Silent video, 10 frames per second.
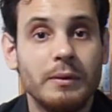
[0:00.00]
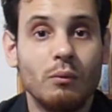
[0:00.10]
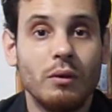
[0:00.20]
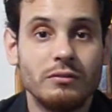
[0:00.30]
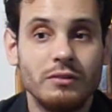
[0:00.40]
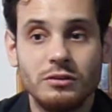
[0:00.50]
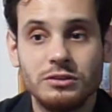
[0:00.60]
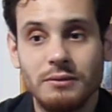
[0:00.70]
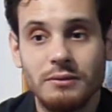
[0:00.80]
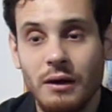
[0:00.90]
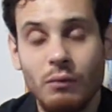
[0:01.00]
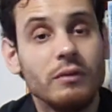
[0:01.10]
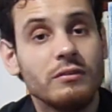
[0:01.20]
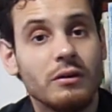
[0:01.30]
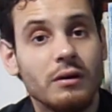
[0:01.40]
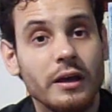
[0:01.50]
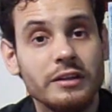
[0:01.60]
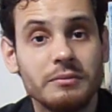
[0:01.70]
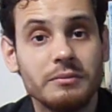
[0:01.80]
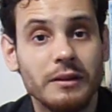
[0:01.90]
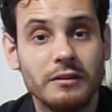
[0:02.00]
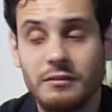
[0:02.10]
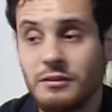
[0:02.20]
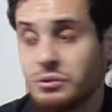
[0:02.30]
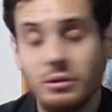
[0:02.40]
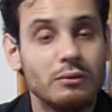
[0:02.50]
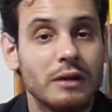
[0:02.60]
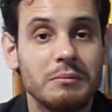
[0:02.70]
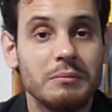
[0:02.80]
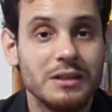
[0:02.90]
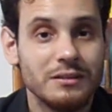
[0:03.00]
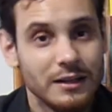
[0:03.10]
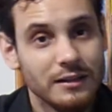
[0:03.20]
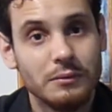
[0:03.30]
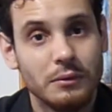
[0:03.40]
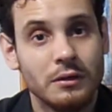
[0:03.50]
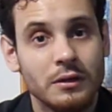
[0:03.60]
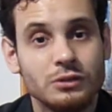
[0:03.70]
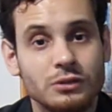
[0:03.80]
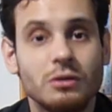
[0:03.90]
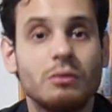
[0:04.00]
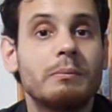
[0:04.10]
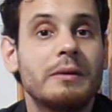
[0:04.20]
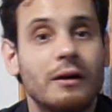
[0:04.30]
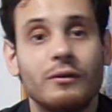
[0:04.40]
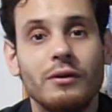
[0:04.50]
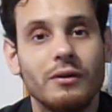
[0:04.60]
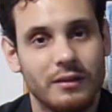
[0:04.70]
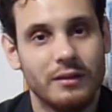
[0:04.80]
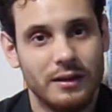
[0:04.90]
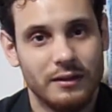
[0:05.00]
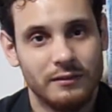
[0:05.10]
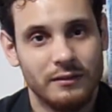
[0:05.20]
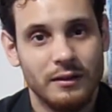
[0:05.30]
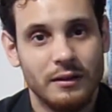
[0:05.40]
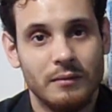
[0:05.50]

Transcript: pero cuando se lo lleva a juicio, Eichmann dice, yo era un administrativo, yo cumplía con órdenes,